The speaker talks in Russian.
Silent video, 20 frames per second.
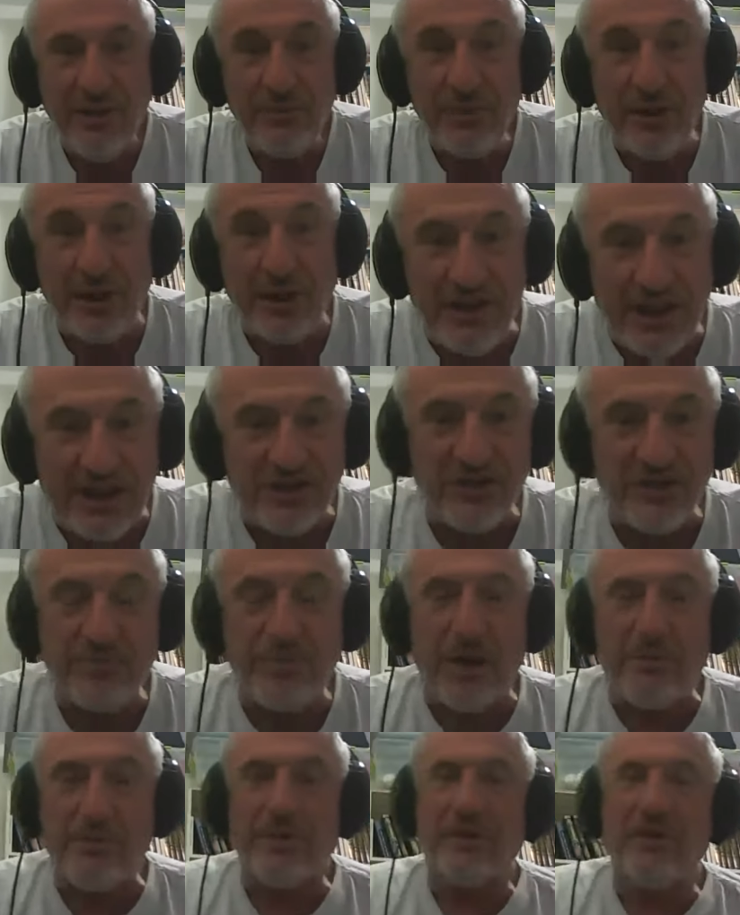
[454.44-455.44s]
То есть, значит,
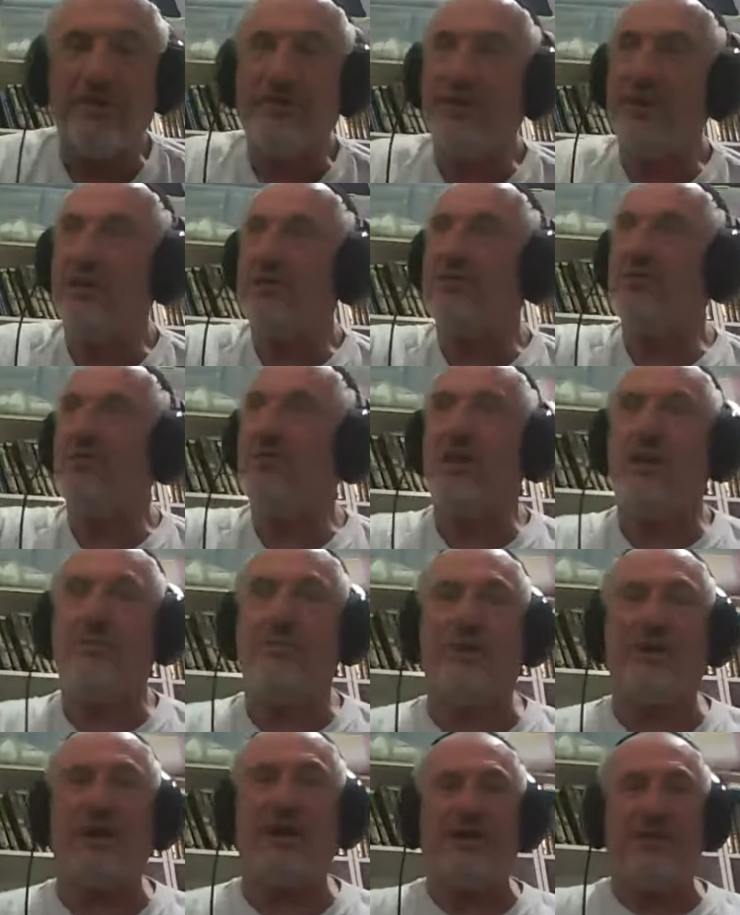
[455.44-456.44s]
папа говорит, ну я
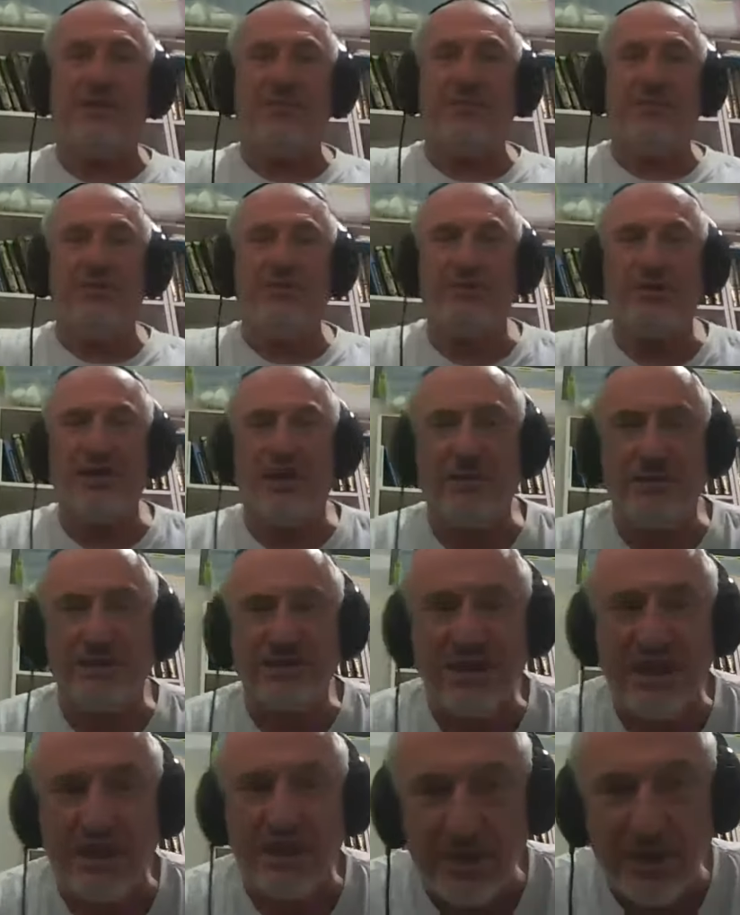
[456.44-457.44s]
пока там буду там и
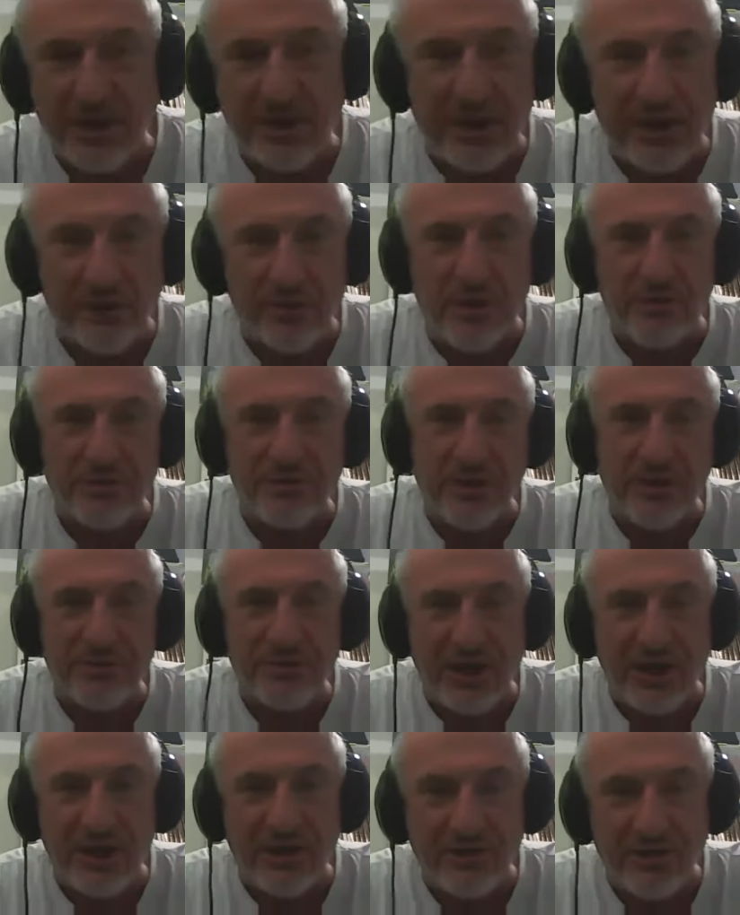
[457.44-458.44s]
самое, коров там
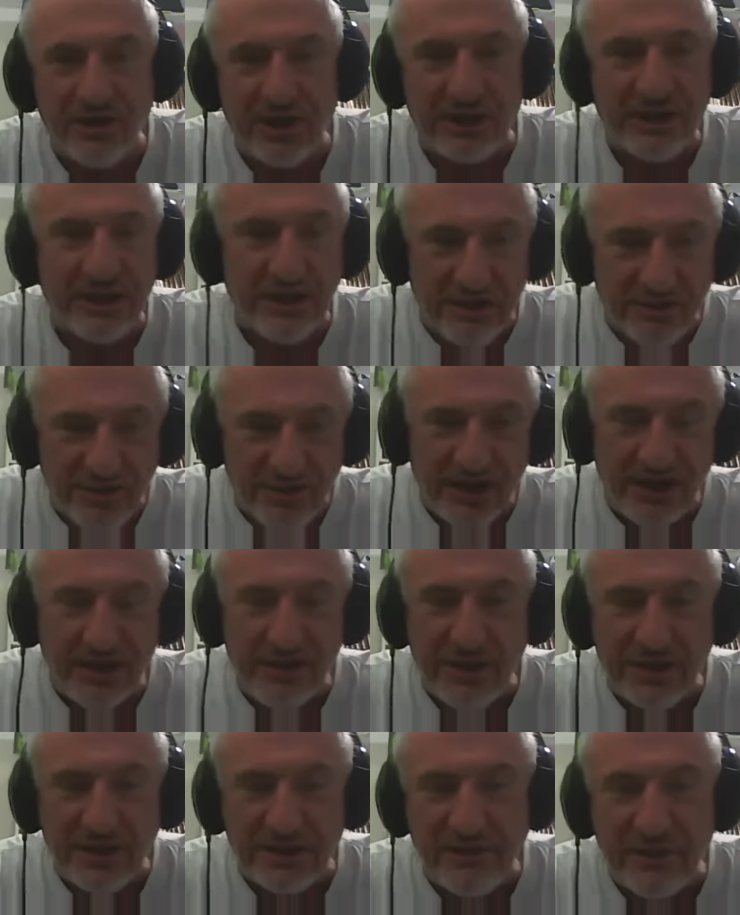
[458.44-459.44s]
доить сюда, ты давай
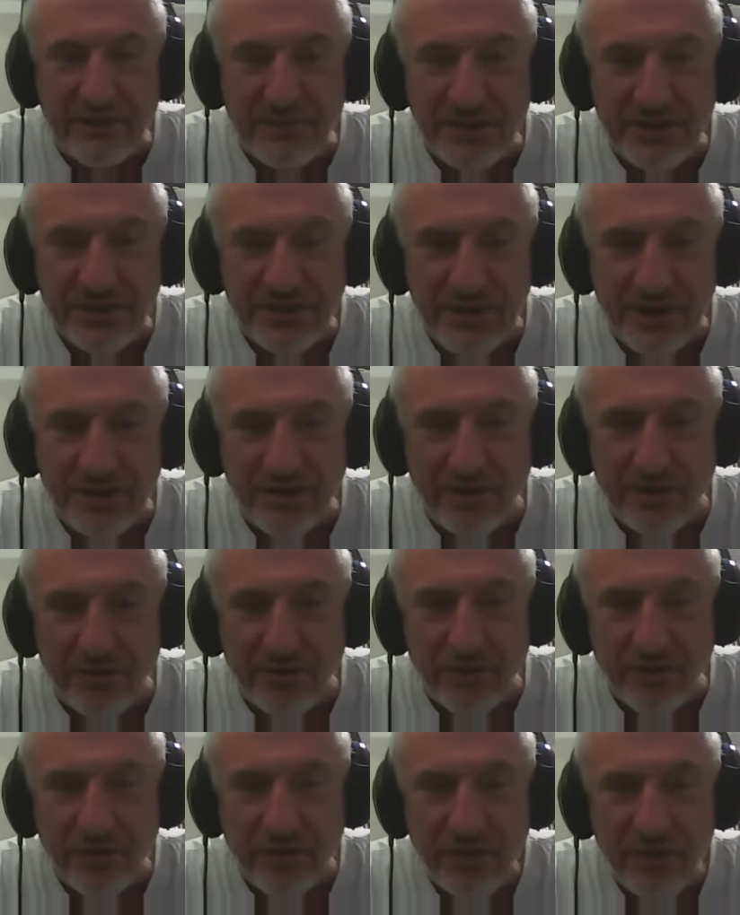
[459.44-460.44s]
ребятам объясни
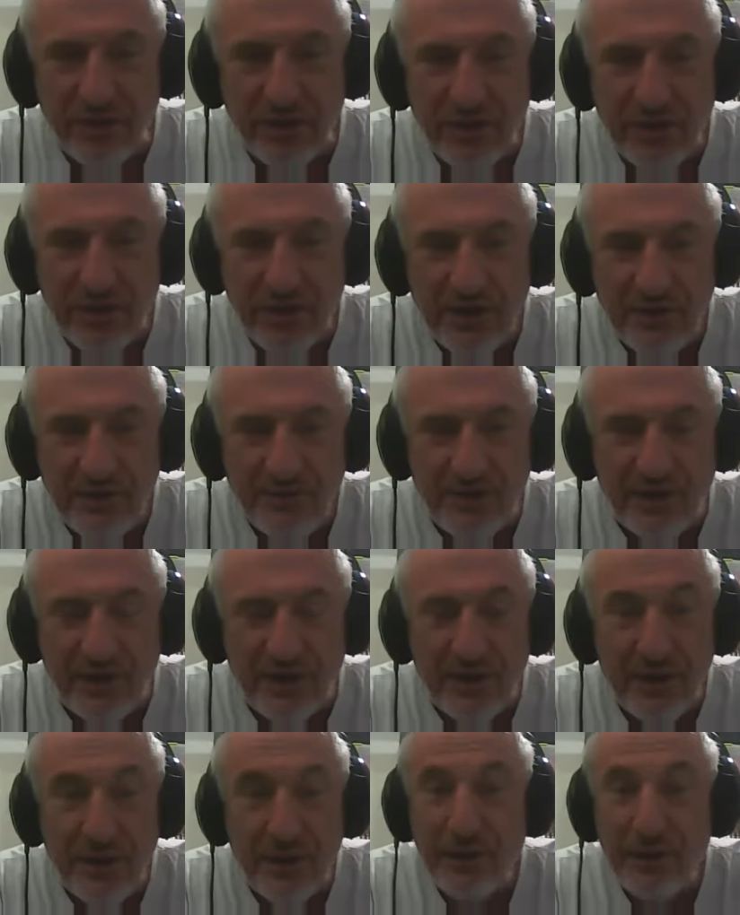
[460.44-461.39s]
главу. Да.